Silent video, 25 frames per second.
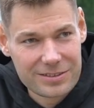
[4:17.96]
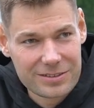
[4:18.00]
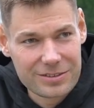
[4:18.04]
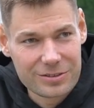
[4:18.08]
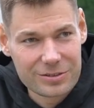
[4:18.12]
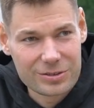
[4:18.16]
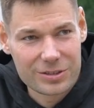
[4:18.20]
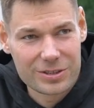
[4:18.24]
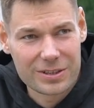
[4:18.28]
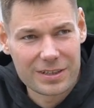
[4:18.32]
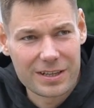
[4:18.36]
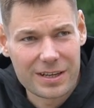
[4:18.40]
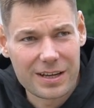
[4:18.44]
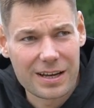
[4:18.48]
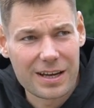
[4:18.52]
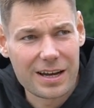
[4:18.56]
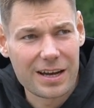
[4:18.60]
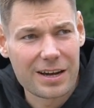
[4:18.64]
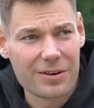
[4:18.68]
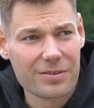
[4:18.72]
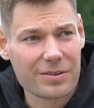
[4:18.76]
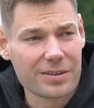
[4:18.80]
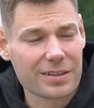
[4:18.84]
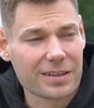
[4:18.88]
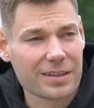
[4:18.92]
Y,
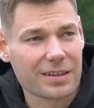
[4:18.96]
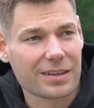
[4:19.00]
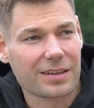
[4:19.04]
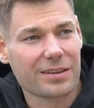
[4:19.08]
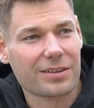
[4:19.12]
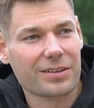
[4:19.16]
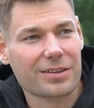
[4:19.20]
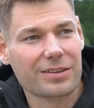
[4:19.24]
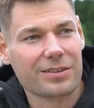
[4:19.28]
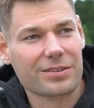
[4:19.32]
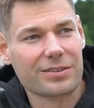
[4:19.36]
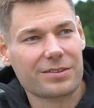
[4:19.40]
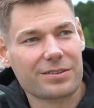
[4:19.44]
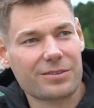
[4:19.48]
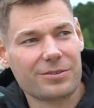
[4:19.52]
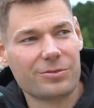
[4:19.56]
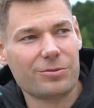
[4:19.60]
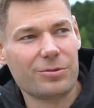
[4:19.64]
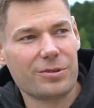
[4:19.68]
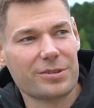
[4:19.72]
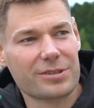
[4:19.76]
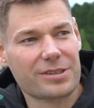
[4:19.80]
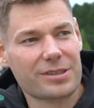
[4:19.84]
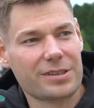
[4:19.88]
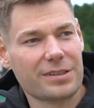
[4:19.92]
docierały takie
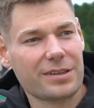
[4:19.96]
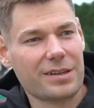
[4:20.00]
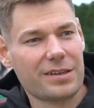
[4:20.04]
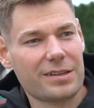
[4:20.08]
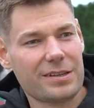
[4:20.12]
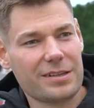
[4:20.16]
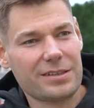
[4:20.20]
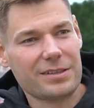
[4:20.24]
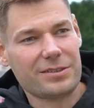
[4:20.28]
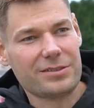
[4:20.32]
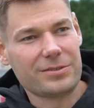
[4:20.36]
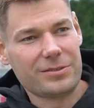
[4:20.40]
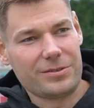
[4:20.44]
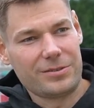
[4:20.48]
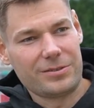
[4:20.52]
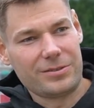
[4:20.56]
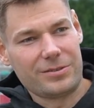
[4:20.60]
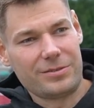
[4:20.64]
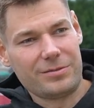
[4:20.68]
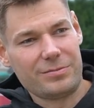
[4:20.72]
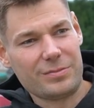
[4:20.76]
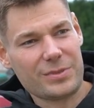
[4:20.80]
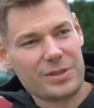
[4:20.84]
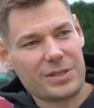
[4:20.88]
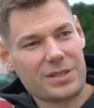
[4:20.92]
głosy, ale to
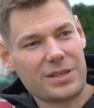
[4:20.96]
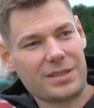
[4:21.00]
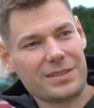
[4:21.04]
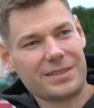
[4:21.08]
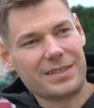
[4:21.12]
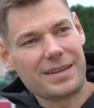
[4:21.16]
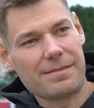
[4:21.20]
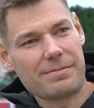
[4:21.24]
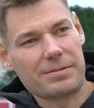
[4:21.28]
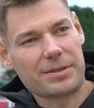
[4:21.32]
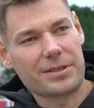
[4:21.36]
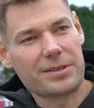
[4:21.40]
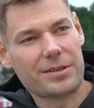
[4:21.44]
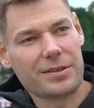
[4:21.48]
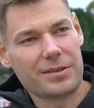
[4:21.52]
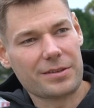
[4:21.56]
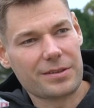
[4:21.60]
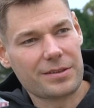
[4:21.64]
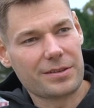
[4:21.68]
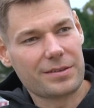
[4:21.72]
myślę, ja chcę